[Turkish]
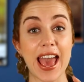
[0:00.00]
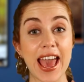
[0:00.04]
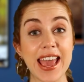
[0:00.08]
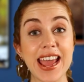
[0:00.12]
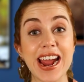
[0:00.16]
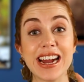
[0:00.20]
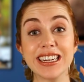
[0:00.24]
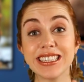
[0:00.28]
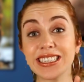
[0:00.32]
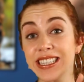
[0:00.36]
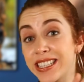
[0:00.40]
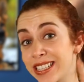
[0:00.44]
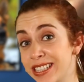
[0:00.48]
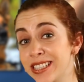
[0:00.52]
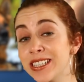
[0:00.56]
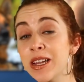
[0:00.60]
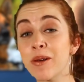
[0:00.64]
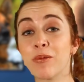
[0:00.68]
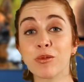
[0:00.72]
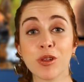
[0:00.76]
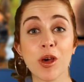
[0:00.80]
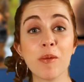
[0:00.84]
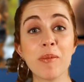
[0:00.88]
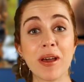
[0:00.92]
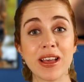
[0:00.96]
Eğer sizin
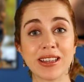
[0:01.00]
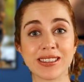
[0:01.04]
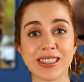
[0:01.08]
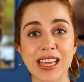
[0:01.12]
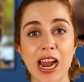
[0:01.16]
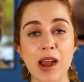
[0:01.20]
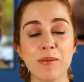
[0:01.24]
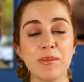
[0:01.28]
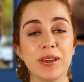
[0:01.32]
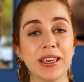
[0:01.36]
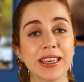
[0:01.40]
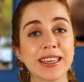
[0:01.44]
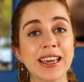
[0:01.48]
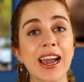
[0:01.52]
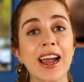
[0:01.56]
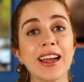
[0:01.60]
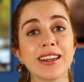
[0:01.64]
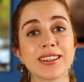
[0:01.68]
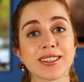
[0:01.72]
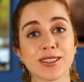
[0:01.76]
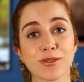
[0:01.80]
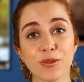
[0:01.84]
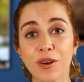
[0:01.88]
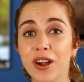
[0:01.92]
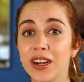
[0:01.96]
de buna benzer bir
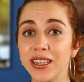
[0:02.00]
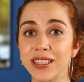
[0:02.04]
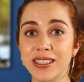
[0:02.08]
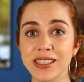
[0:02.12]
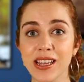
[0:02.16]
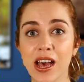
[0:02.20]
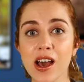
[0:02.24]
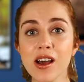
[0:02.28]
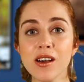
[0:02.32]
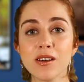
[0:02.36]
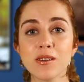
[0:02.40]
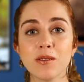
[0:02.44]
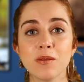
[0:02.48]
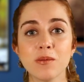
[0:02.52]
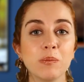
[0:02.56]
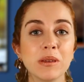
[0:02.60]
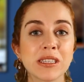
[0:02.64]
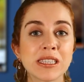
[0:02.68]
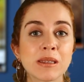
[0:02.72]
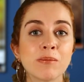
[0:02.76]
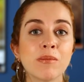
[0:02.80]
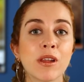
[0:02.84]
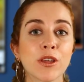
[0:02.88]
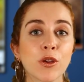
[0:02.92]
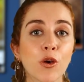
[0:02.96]
hikayeniz varsa
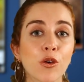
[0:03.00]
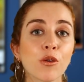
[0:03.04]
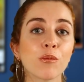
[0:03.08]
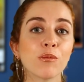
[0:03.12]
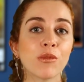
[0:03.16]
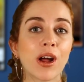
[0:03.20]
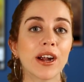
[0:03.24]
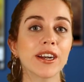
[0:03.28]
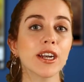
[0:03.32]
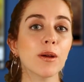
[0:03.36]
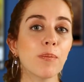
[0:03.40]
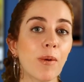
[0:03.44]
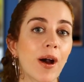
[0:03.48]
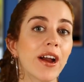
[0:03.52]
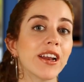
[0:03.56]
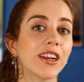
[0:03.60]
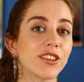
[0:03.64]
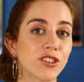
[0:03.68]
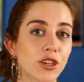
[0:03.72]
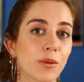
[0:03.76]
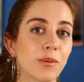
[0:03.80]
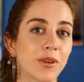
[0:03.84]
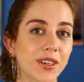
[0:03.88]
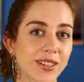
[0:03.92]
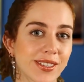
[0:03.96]
bizimle yorumlarda
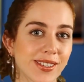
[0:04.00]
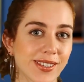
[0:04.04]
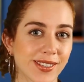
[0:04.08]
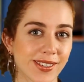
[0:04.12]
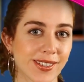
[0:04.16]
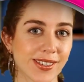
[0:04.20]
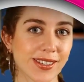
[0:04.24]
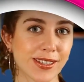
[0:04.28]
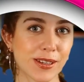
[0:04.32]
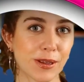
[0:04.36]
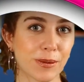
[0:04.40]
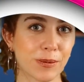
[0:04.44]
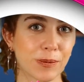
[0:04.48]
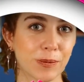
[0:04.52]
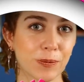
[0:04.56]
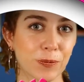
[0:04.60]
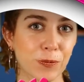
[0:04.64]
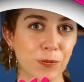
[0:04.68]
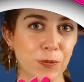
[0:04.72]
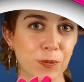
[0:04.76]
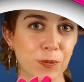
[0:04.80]
paylaşabilirsiniz.